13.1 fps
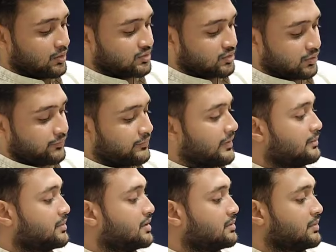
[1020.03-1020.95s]
बहुत सॉफ्ट
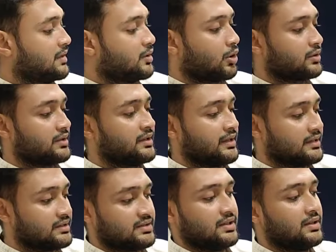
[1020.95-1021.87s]
फैब्रिक में कॉटन
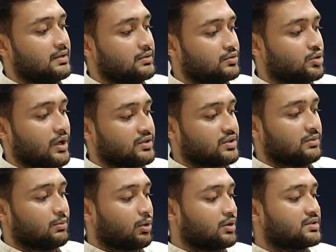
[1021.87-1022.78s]
टेंसिल जो
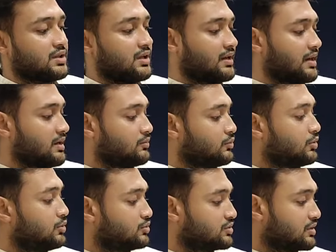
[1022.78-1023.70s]
आजकल बहुत चल रहा है
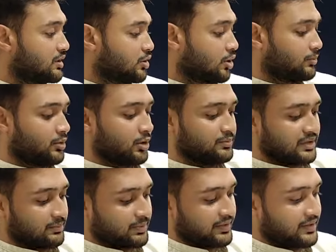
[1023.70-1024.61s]
वो उसके क्रॉप टॉप
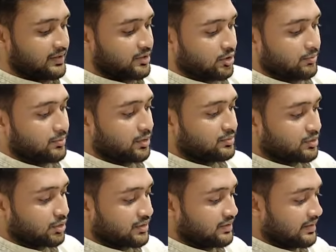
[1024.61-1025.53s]
से प्रिंटेड क्रॉप
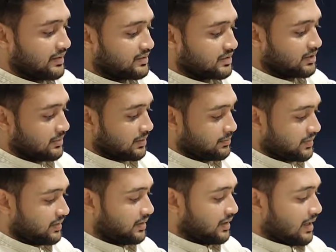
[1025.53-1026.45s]
टॉप कॉटन टेंसिल में
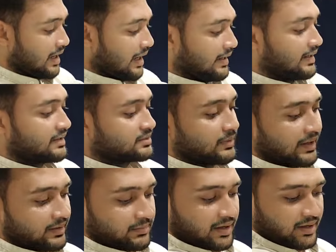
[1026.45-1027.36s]
अपने हाईलेक्स
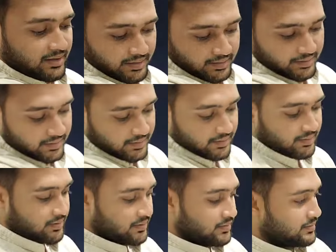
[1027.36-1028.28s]
ब्रांड में आएगा ये
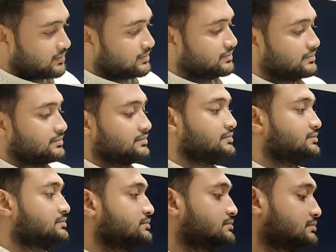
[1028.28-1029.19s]
दोस्तों जितने भी
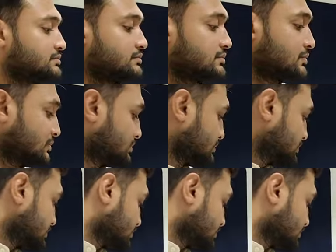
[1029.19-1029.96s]
आप देख रहे हैं ना भैया